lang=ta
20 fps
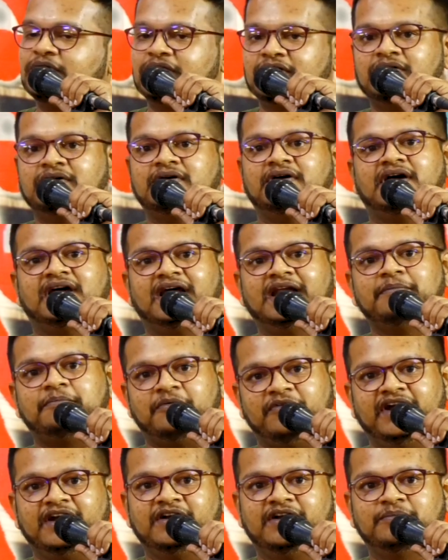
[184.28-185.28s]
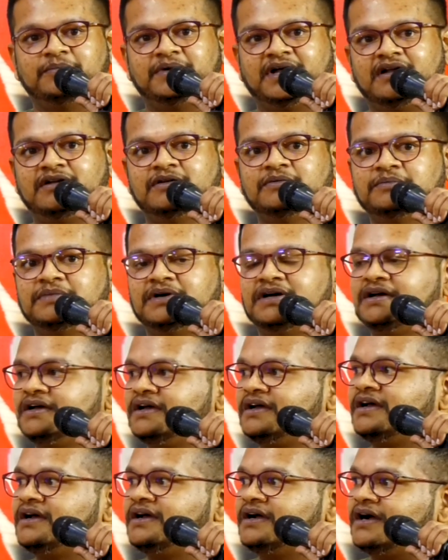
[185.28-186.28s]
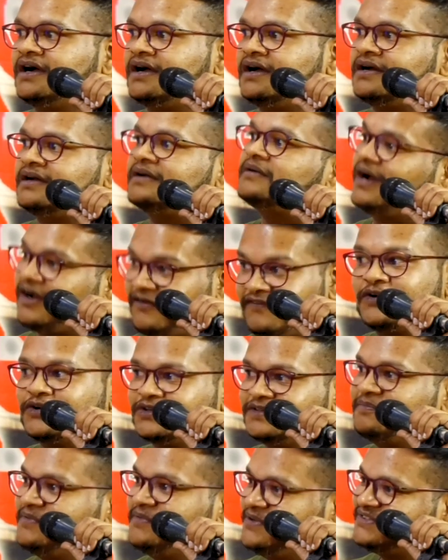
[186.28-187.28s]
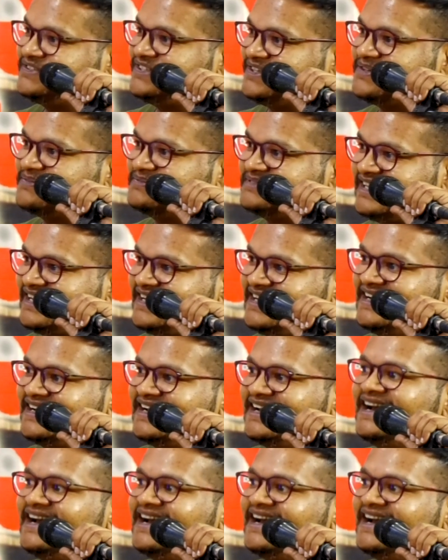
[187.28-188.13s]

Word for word: ஒரு ஹெல்ப் வேணும்னாலும் அஃப்கோர்ஸ் மியூசிக்கும் சரி